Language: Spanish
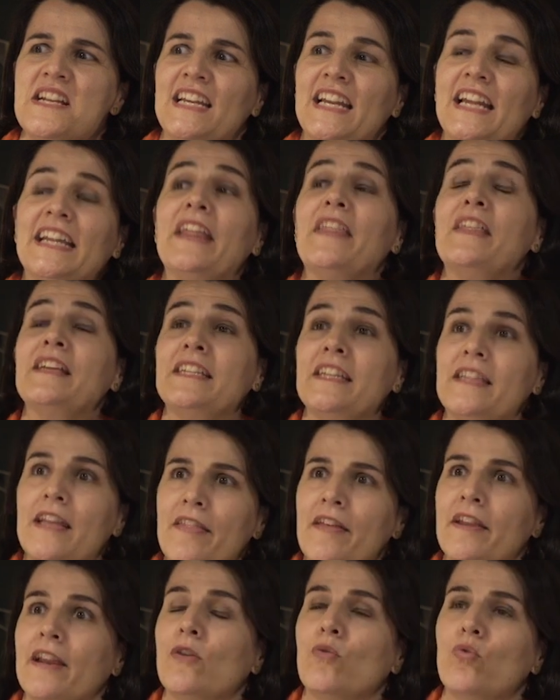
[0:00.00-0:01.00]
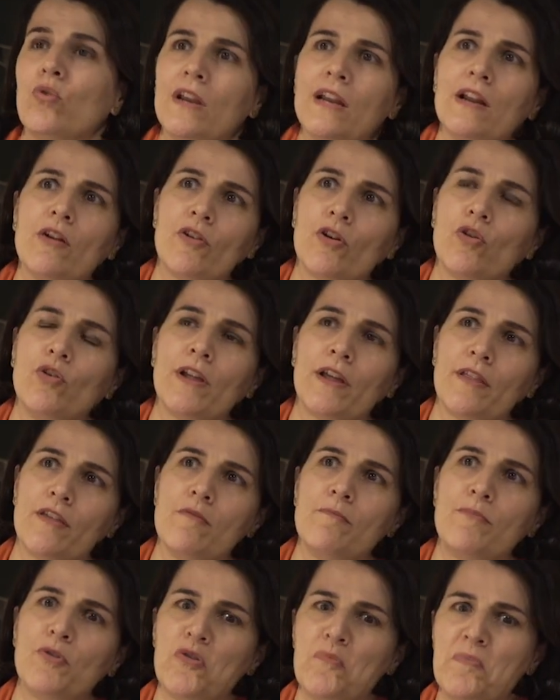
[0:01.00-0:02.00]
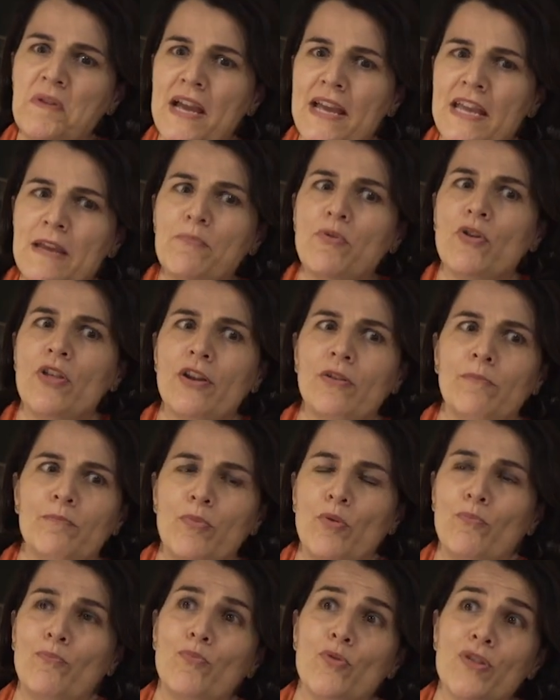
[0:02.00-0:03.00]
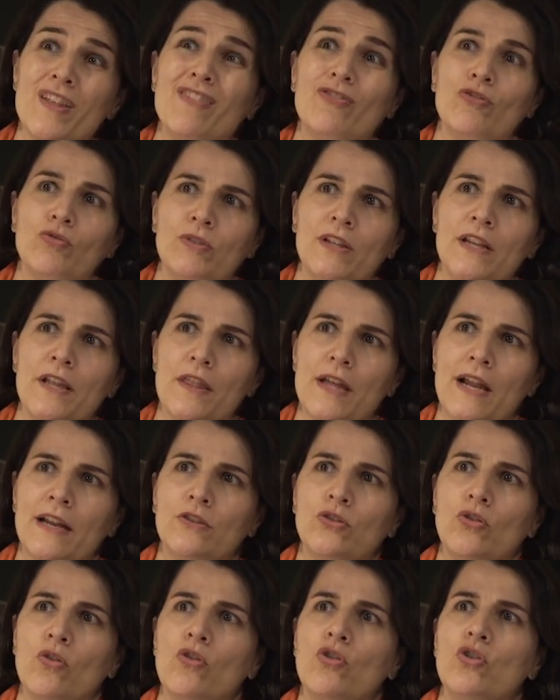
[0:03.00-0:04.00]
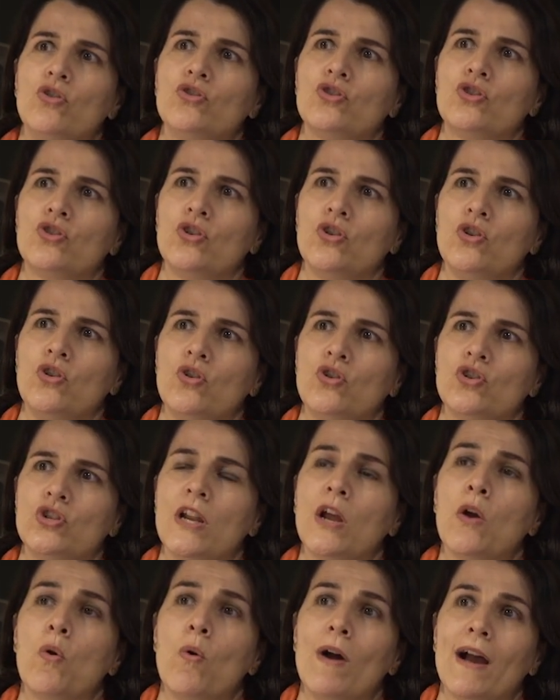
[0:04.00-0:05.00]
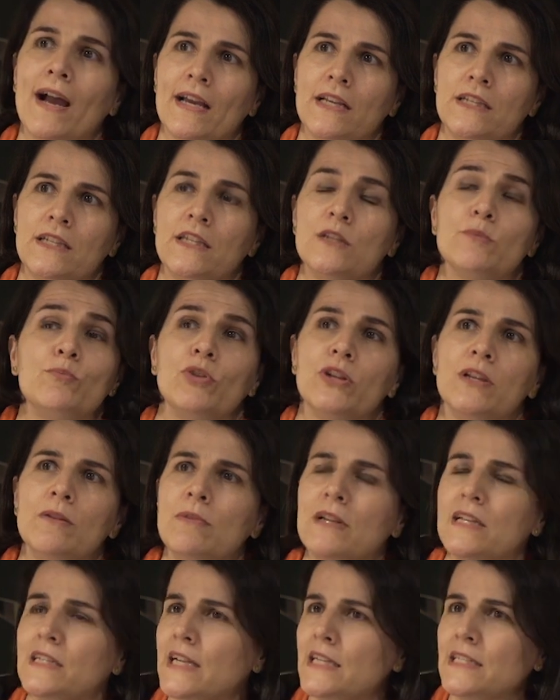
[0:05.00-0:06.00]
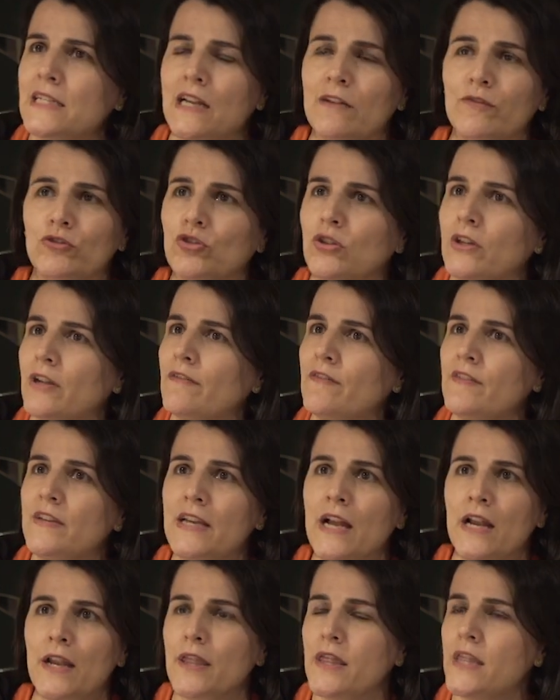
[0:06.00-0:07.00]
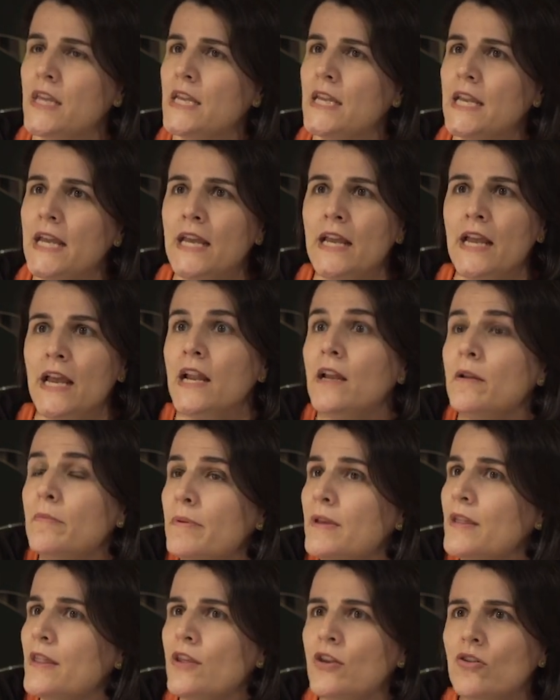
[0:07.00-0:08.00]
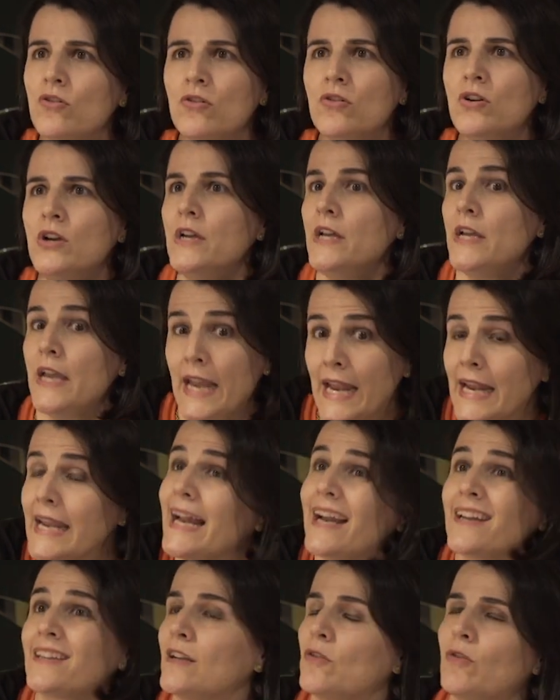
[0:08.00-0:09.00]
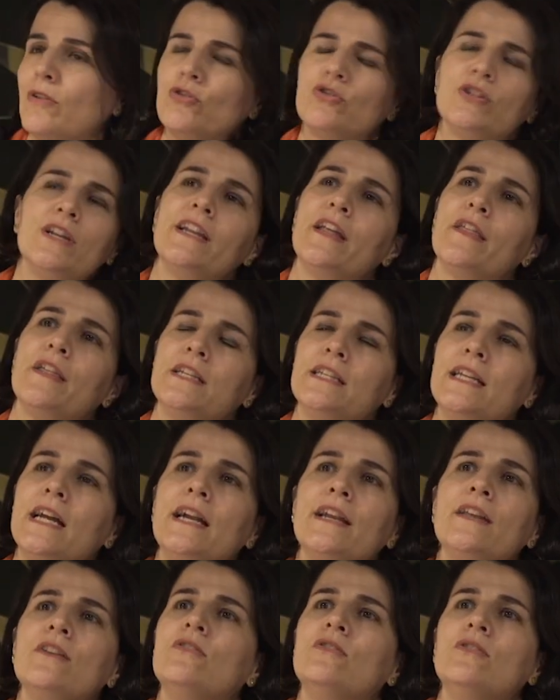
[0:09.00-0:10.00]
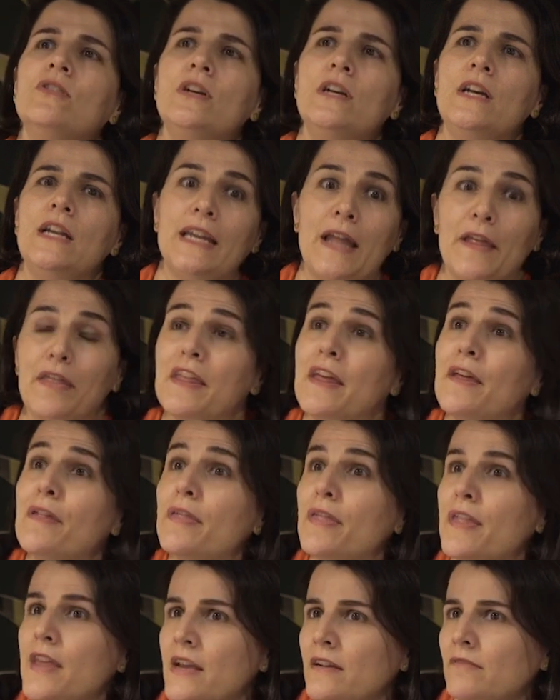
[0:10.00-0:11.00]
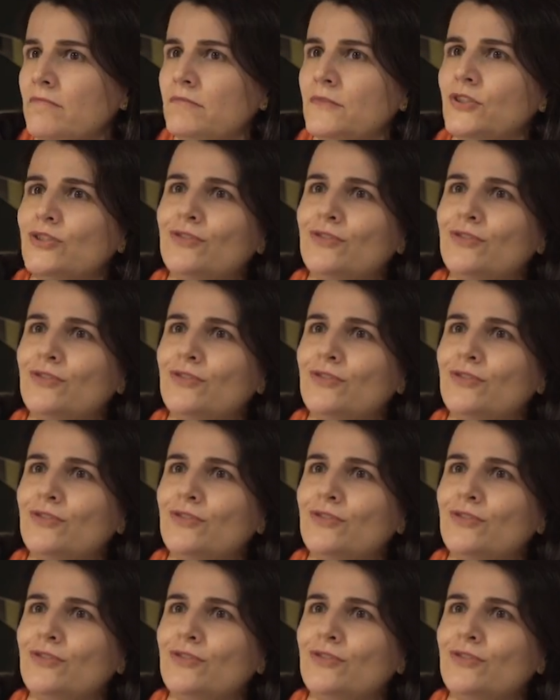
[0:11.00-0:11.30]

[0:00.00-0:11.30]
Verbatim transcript: necesidad de recurrir a una colección propia y poder, pudiendo utilizar todos los, los lenguajes disponibles, ya sea la fotografía, el cine, el vídeo, el arte cuando sea necesario, la ciencia,